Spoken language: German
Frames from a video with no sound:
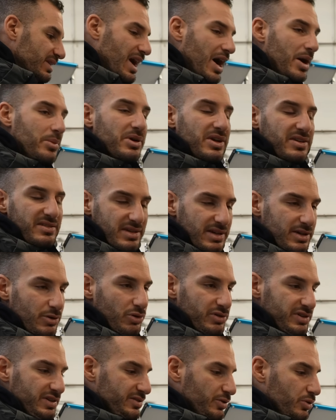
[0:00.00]
Der ABS-Ring
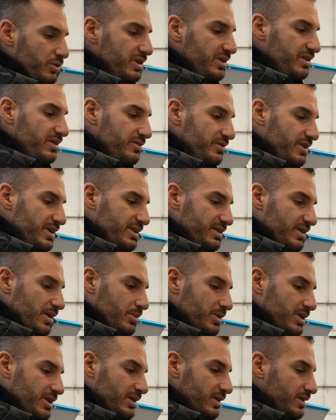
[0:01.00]
kostet jetzt auch nicht die Welt,
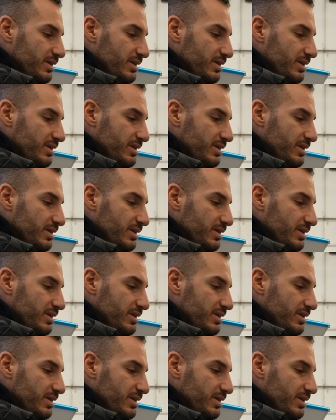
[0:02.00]
aber